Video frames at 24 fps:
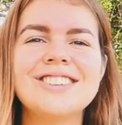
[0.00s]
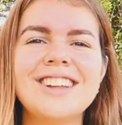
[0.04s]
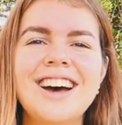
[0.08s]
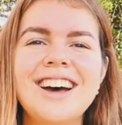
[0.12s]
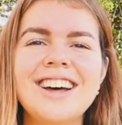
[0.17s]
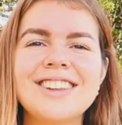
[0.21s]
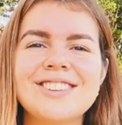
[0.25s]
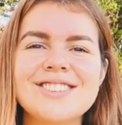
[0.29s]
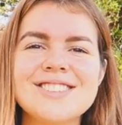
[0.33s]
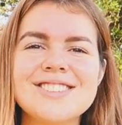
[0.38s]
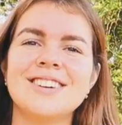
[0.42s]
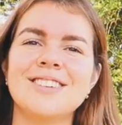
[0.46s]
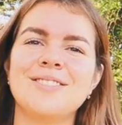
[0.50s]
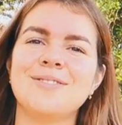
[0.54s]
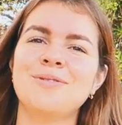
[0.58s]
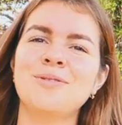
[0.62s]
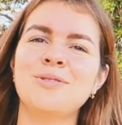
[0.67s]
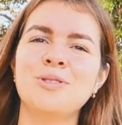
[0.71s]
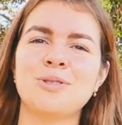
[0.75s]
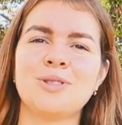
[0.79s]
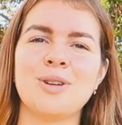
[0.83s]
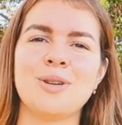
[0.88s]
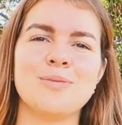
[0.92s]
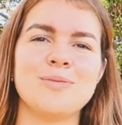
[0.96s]
да, то есть,
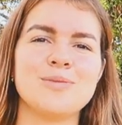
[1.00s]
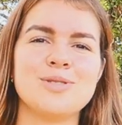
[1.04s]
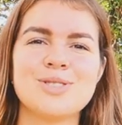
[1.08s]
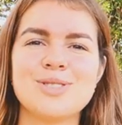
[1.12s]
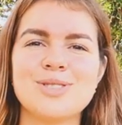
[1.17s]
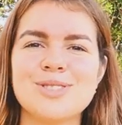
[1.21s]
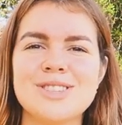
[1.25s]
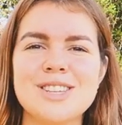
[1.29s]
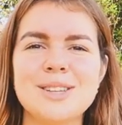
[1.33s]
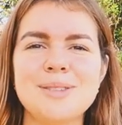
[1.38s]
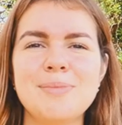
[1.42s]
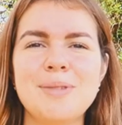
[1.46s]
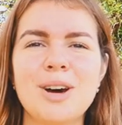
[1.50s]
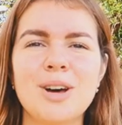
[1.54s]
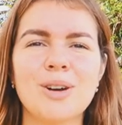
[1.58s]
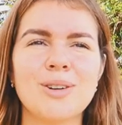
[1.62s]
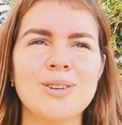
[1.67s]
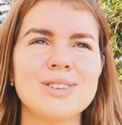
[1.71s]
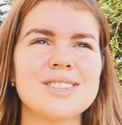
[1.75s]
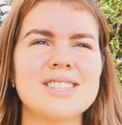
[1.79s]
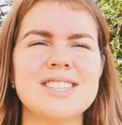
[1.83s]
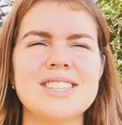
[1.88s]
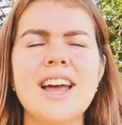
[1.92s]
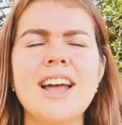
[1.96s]
ну там, что Дед
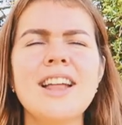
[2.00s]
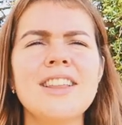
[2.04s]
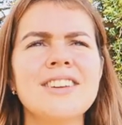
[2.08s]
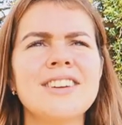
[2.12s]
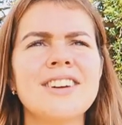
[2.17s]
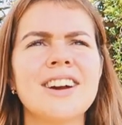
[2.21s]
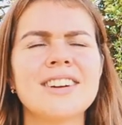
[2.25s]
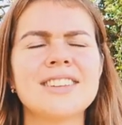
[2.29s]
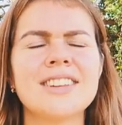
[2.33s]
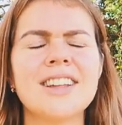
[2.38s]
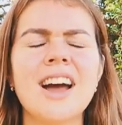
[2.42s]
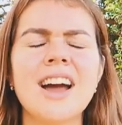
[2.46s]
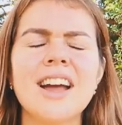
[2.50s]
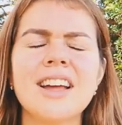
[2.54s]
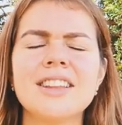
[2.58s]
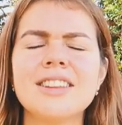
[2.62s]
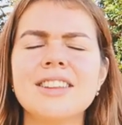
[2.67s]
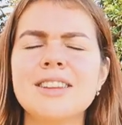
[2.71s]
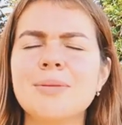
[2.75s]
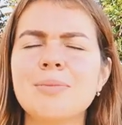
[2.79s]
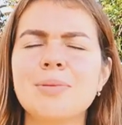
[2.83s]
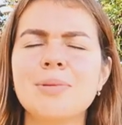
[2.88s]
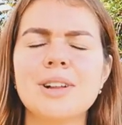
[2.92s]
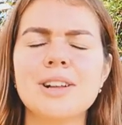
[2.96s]
Мороз. Я никогда
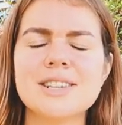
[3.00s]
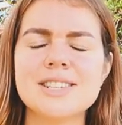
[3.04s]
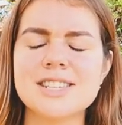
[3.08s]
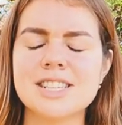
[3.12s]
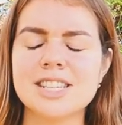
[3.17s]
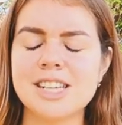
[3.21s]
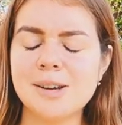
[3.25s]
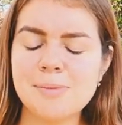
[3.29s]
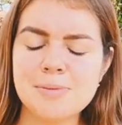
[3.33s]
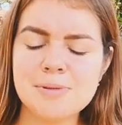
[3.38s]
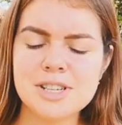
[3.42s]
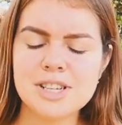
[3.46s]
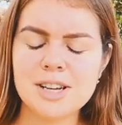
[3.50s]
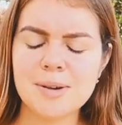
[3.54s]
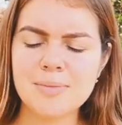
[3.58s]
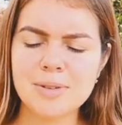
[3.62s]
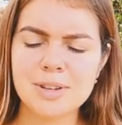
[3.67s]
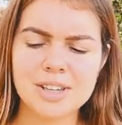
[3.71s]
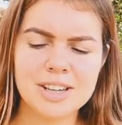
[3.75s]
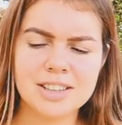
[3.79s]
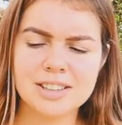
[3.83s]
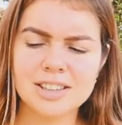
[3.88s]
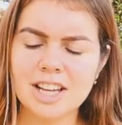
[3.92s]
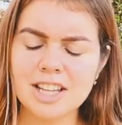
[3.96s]
не была скептиком,
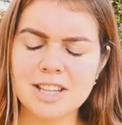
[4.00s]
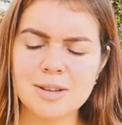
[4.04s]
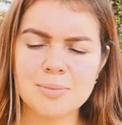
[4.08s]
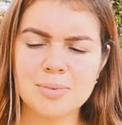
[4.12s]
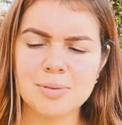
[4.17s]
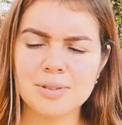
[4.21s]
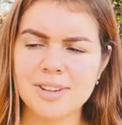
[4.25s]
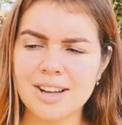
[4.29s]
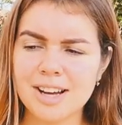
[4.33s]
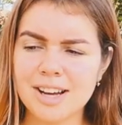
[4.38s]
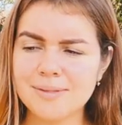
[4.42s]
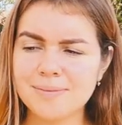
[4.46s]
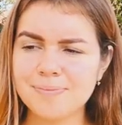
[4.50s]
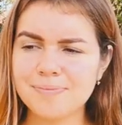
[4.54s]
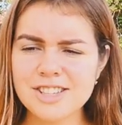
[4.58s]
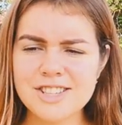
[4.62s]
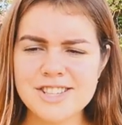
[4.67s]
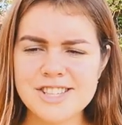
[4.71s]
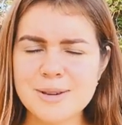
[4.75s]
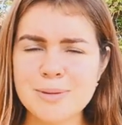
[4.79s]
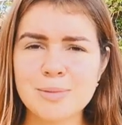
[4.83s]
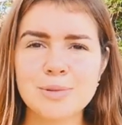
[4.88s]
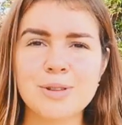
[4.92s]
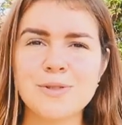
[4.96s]
никогда не была
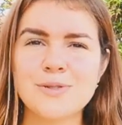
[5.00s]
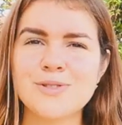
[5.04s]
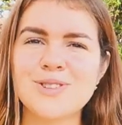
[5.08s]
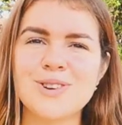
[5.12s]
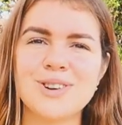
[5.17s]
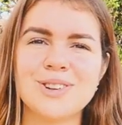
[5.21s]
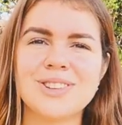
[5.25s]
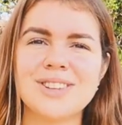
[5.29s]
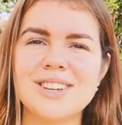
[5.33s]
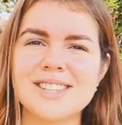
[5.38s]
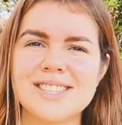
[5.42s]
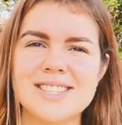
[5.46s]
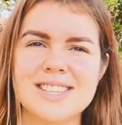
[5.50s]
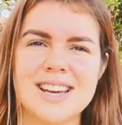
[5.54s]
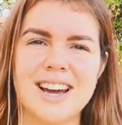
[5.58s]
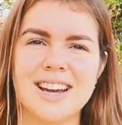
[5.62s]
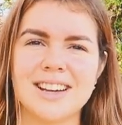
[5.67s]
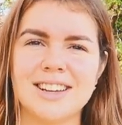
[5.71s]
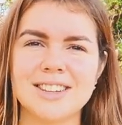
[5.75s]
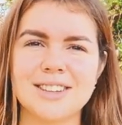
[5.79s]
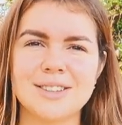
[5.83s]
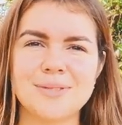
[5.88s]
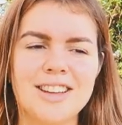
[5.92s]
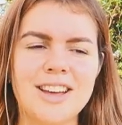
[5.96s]
тем, кто все
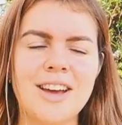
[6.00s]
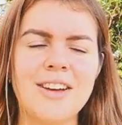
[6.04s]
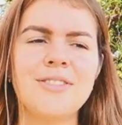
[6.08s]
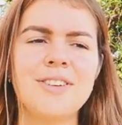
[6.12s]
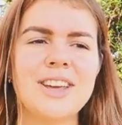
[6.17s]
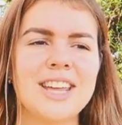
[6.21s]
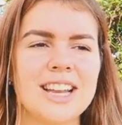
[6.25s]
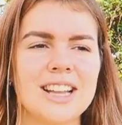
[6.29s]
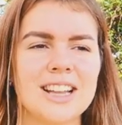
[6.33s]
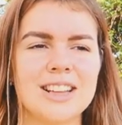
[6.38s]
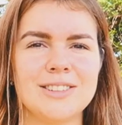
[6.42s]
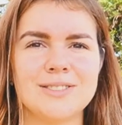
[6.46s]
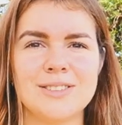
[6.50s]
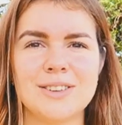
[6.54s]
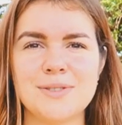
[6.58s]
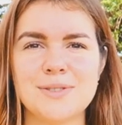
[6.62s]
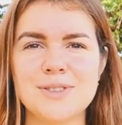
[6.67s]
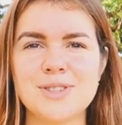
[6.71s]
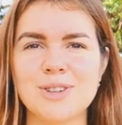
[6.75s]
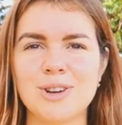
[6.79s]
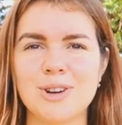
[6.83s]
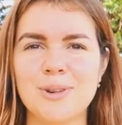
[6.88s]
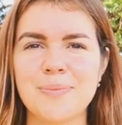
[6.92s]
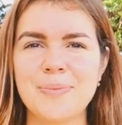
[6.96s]
отрицает. Я верила во
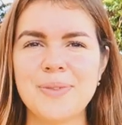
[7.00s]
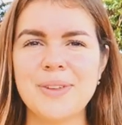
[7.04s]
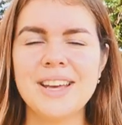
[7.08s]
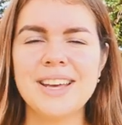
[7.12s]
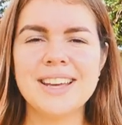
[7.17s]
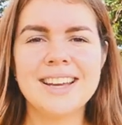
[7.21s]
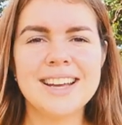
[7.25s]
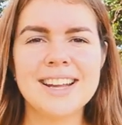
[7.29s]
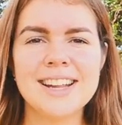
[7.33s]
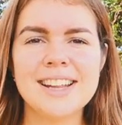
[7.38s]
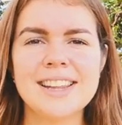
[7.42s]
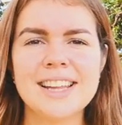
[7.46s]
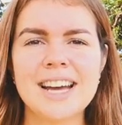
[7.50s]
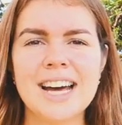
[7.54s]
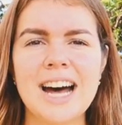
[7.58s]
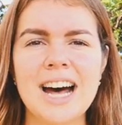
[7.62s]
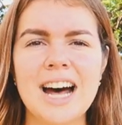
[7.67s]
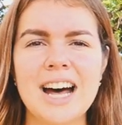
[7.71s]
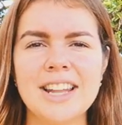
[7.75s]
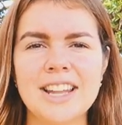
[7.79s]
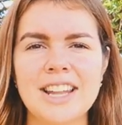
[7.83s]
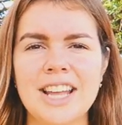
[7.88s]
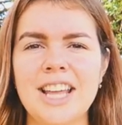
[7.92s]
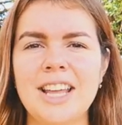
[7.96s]
все. И
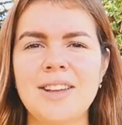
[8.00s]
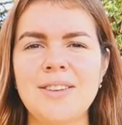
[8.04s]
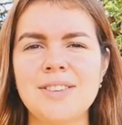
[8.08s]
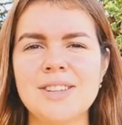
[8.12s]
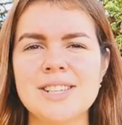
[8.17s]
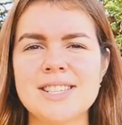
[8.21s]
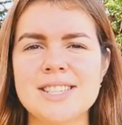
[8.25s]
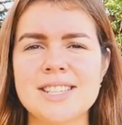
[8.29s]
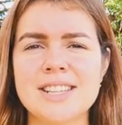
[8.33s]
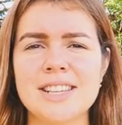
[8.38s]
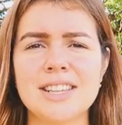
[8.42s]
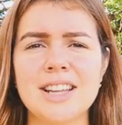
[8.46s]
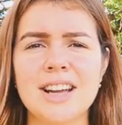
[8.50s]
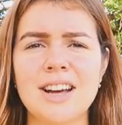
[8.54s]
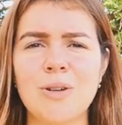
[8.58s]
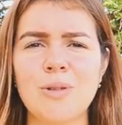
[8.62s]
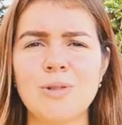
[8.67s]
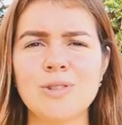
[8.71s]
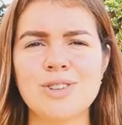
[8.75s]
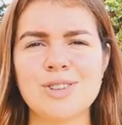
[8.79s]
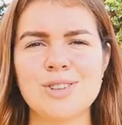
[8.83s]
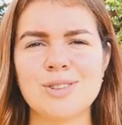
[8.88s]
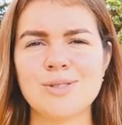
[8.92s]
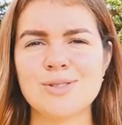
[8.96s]
эта наивность, она
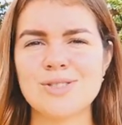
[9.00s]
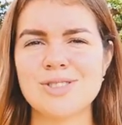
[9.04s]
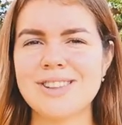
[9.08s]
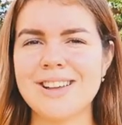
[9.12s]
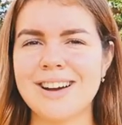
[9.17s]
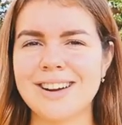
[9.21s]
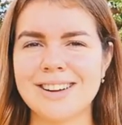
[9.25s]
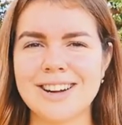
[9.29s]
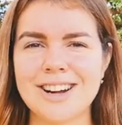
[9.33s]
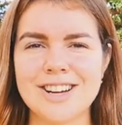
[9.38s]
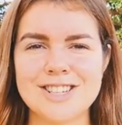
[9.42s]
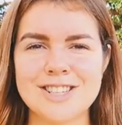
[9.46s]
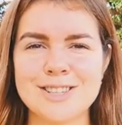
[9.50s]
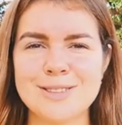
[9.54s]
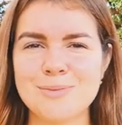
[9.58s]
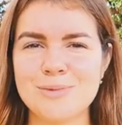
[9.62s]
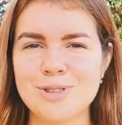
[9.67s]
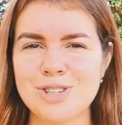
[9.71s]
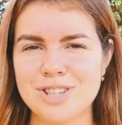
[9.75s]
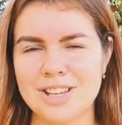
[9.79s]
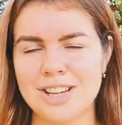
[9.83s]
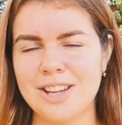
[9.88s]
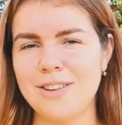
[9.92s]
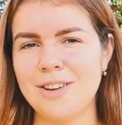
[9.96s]
очень нужна
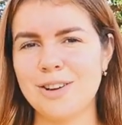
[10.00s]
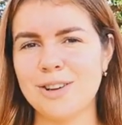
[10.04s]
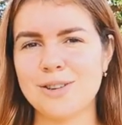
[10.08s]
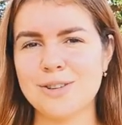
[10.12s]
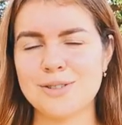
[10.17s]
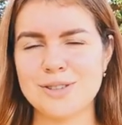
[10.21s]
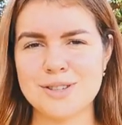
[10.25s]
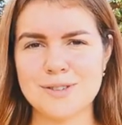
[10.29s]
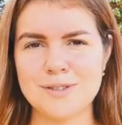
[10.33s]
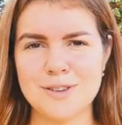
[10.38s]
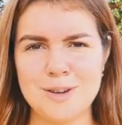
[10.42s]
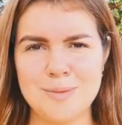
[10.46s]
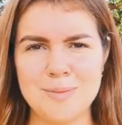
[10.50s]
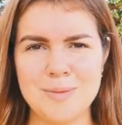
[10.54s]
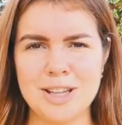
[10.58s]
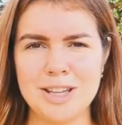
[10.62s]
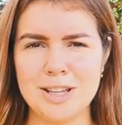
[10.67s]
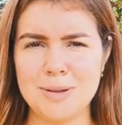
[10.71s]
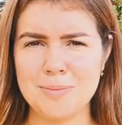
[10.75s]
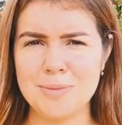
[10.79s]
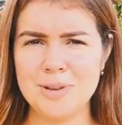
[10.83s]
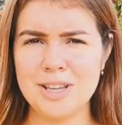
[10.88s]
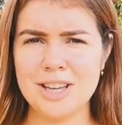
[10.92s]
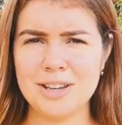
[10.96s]
каждому человеку в
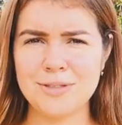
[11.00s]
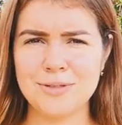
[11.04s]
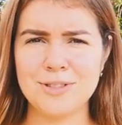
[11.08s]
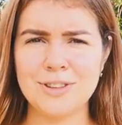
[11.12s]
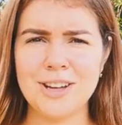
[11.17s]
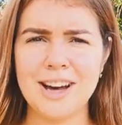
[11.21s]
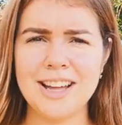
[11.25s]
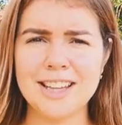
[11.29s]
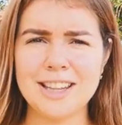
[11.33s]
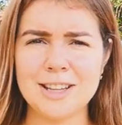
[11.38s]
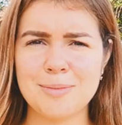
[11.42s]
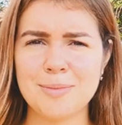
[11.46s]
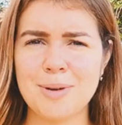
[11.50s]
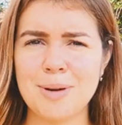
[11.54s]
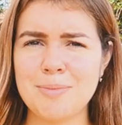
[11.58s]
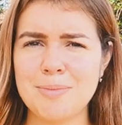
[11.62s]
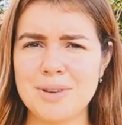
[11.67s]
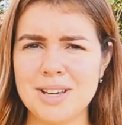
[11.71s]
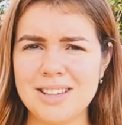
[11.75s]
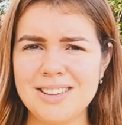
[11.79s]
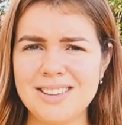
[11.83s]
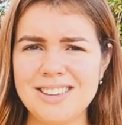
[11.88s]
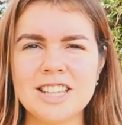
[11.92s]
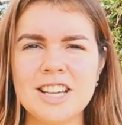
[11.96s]
современном мире в данный
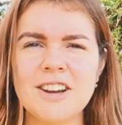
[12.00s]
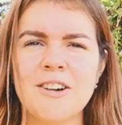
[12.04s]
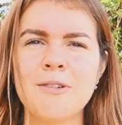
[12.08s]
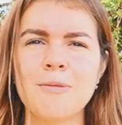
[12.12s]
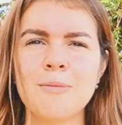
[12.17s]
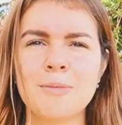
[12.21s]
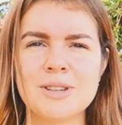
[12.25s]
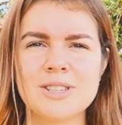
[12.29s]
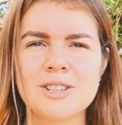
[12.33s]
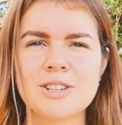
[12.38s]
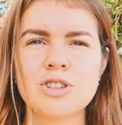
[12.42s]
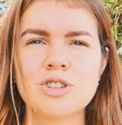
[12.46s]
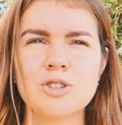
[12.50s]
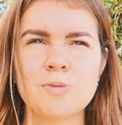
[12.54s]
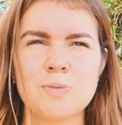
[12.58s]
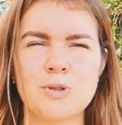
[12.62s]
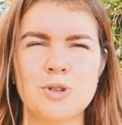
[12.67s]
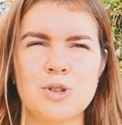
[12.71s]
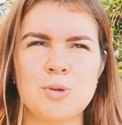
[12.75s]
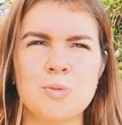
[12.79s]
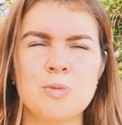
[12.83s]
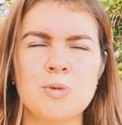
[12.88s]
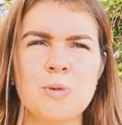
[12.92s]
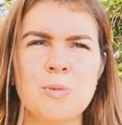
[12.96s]
момент. Я вам расскажу,
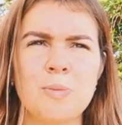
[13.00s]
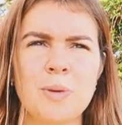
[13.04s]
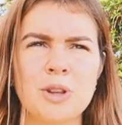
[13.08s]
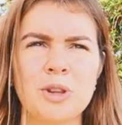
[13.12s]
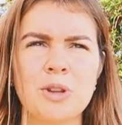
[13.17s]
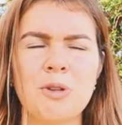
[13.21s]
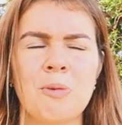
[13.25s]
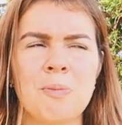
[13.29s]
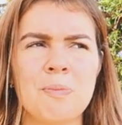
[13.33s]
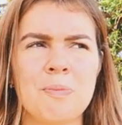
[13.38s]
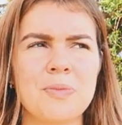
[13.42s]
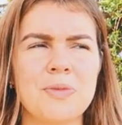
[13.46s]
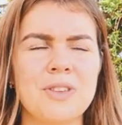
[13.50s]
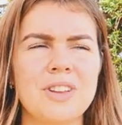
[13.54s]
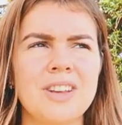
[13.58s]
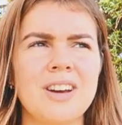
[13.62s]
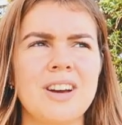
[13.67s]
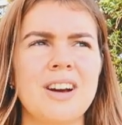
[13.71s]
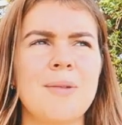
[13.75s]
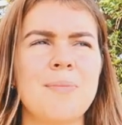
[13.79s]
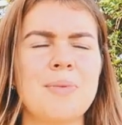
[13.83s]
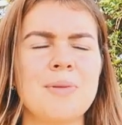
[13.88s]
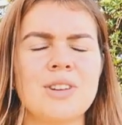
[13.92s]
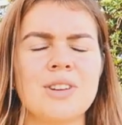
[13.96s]
почему потом
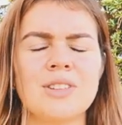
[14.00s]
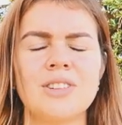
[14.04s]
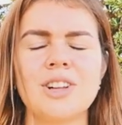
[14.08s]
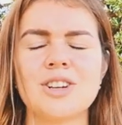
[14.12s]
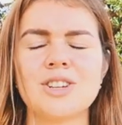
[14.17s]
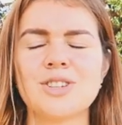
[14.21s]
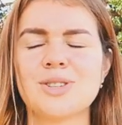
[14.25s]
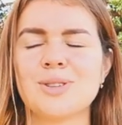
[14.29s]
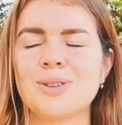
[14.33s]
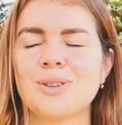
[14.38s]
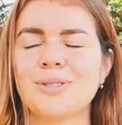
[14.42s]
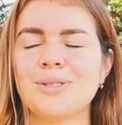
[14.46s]
я поняла, что